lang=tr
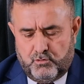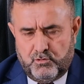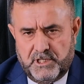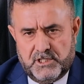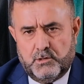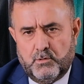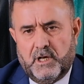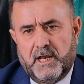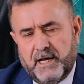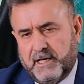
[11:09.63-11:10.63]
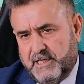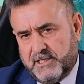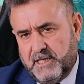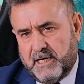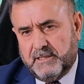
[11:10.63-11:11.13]
düşüncesinde olan
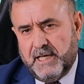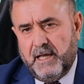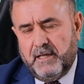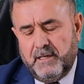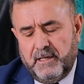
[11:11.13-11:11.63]
arkadaşlara da